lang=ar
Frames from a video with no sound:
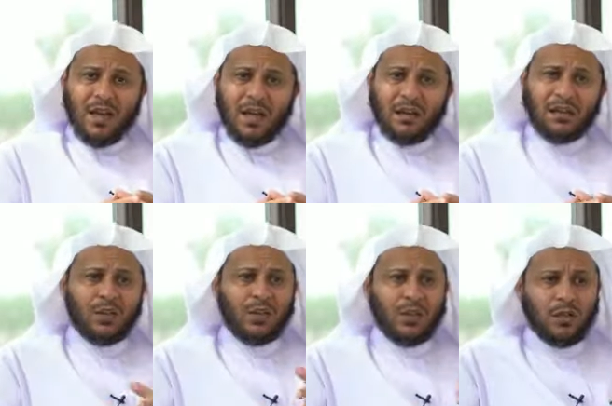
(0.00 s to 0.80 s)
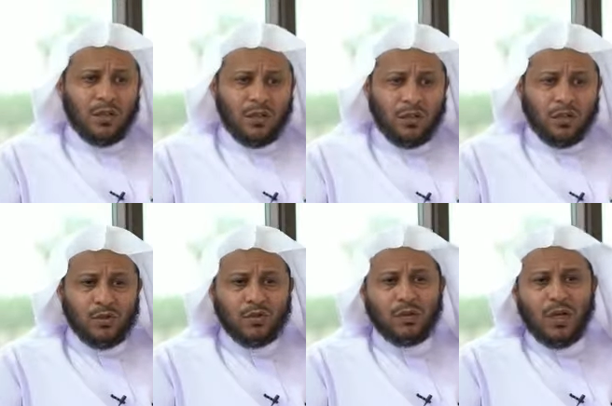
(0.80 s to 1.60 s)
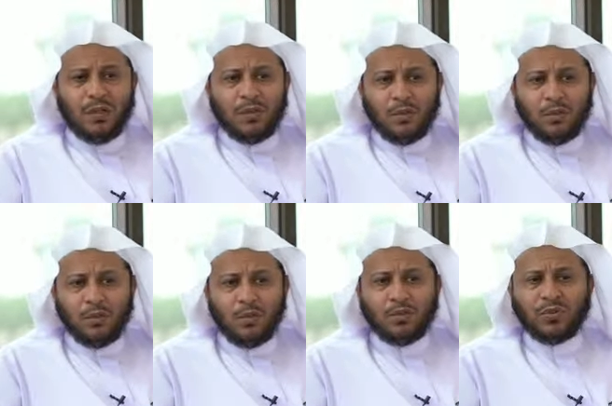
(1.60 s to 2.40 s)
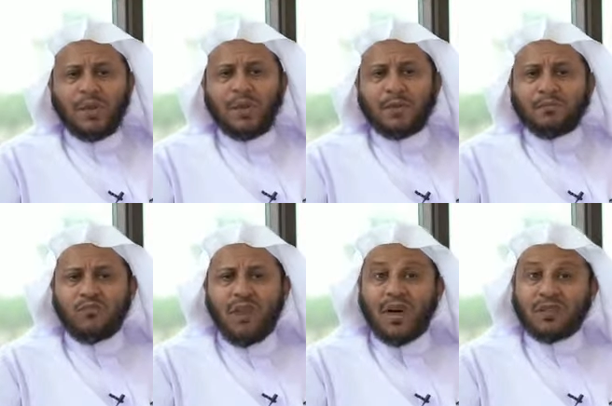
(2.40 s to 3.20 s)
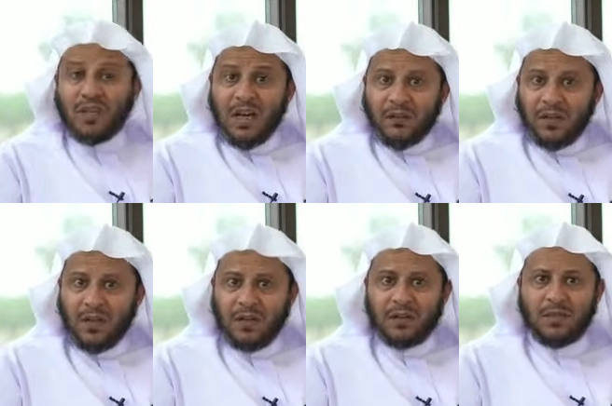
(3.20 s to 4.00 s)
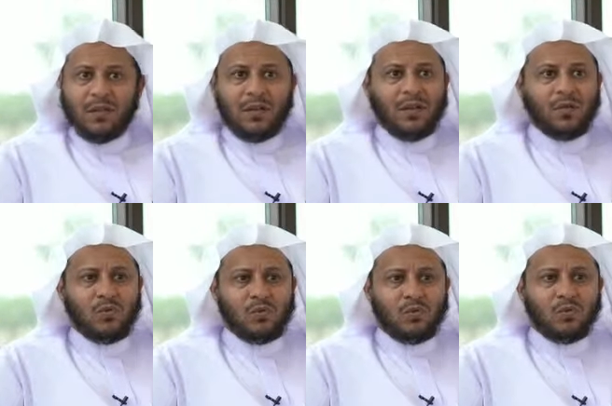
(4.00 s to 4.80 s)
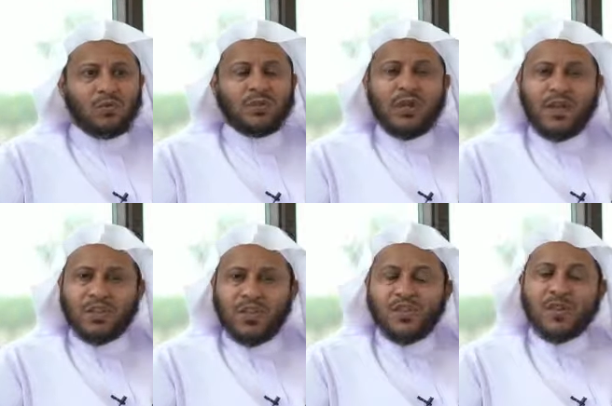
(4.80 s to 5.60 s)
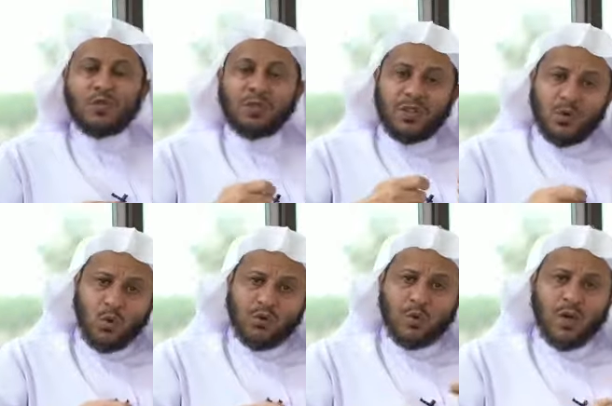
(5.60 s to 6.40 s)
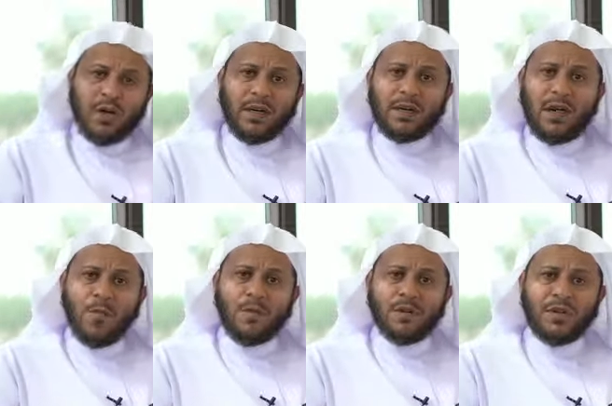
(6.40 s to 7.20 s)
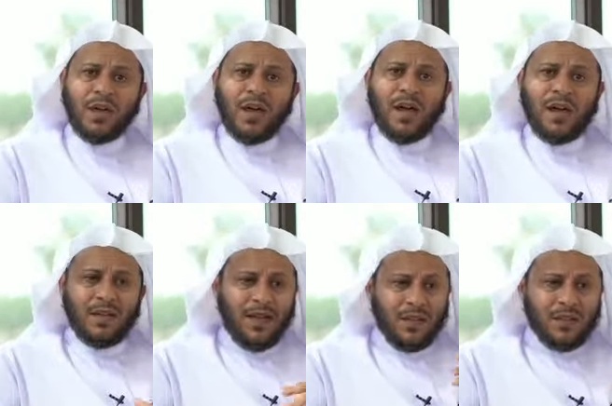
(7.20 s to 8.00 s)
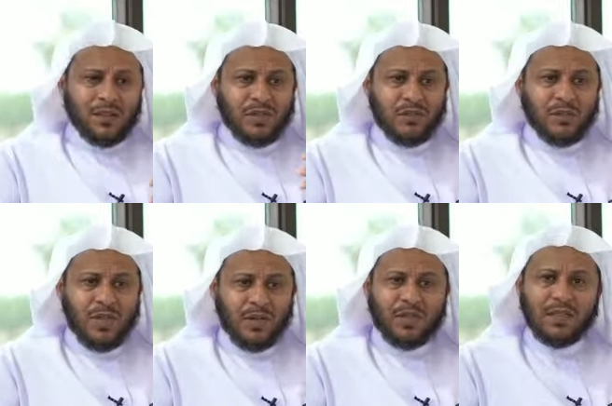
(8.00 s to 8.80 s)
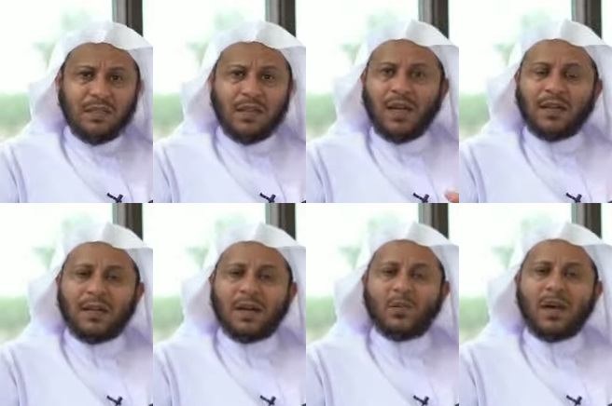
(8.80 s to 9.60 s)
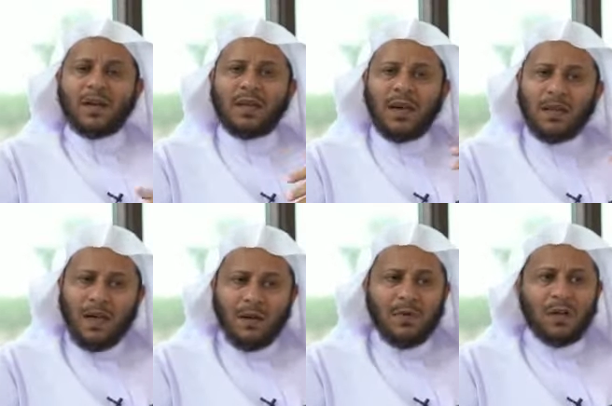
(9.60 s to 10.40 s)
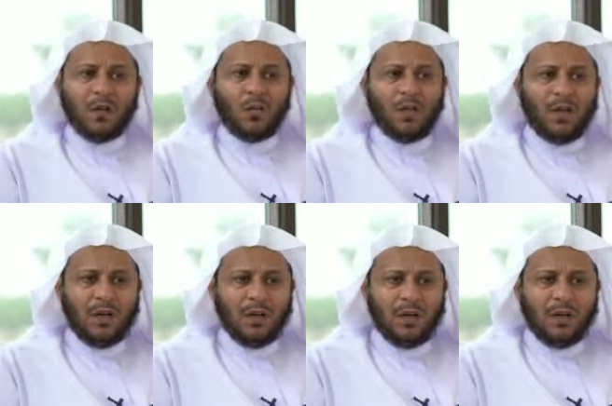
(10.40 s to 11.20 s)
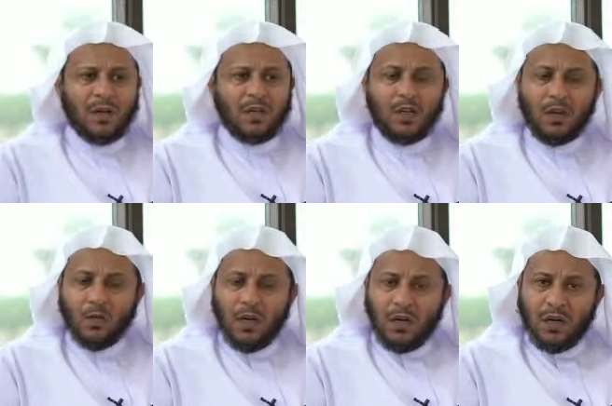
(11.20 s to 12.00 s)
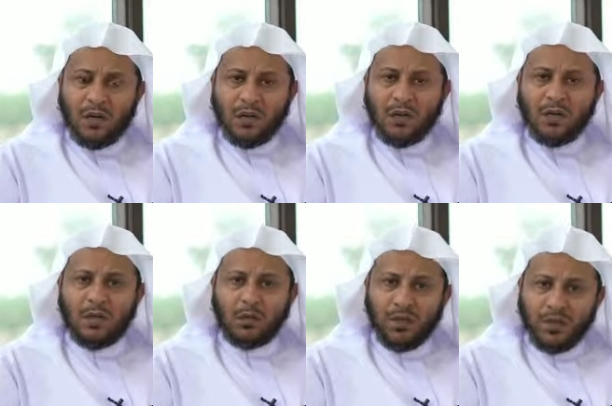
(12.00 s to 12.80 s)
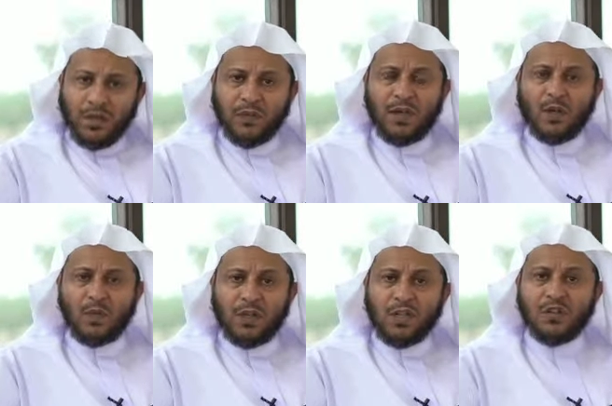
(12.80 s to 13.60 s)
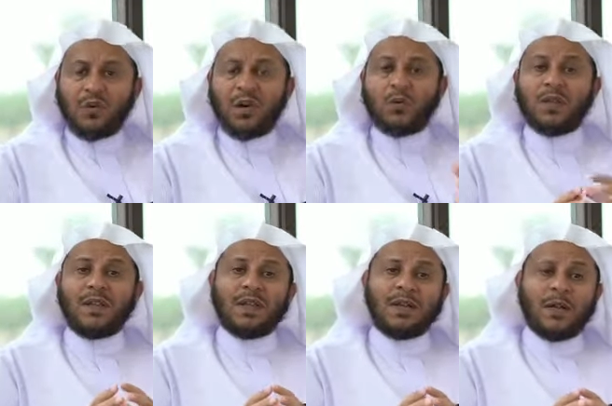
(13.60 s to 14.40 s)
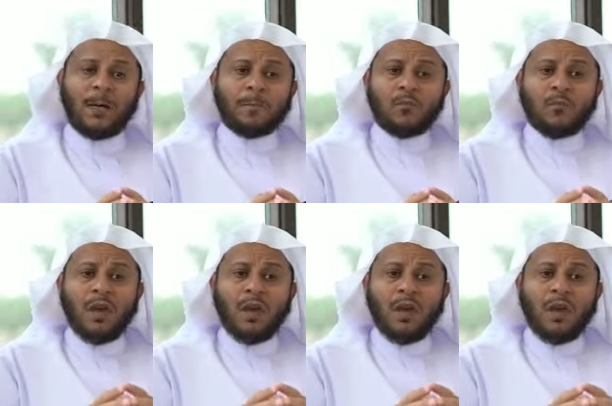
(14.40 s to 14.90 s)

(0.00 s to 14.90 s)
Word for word: أن آه، آه، يعني يعطى أطراف صناعية أو يعطى أجهزة تعينه في واقع الأمر على الاستمرارية في الحياة وعلى العمل والوظيفة والحرفة ولذلك